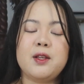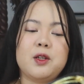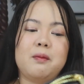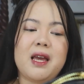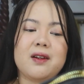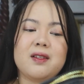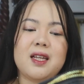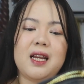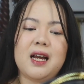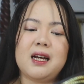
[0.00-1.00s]
So, meron
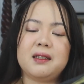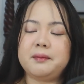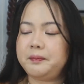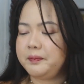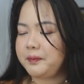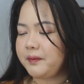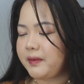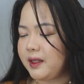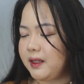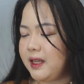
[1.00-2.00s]
silang
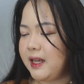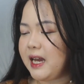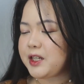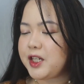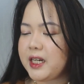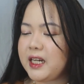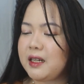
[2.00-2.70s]
Actually,